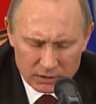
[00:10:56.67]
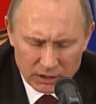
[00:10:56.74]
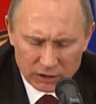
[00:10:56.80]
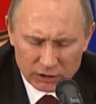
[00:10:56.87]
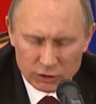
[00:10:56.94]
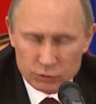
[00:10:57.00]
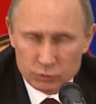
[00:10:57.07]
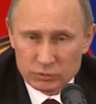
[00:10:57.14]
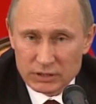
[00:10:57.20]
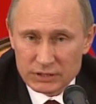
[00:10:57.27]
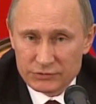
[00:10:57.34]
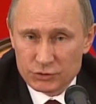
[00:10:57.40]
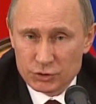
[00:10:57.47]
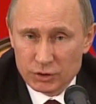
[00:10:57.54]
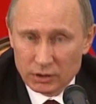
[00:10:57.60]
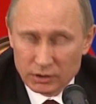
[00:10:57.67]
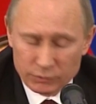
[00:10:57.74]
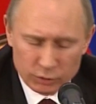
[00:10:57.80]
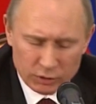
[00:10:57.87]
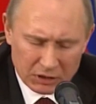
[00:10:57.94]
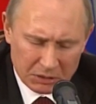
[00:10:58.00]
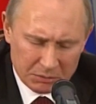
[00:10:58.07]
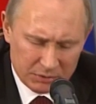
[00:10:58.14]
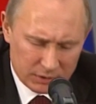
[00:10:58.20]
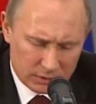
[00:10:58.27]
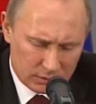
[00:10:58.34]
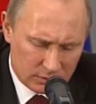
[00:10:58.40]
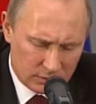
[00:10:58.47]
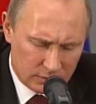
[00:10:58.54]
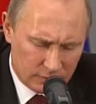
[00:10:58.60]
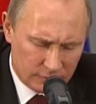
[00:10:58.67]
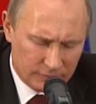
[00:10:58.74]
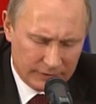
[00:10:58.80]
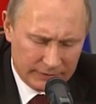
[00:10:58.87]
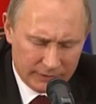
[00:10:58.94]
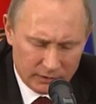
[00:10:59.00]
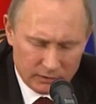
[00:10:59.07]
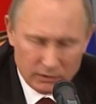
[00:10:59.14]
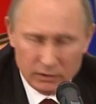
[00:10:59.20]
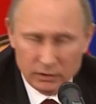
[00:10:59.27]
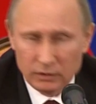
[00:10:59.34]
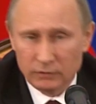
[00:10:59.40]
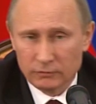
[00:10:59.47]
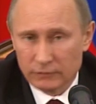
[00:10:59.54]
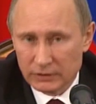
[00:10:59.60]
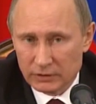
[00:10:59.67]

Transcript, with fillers: как государств-членов ОДКБ в военной и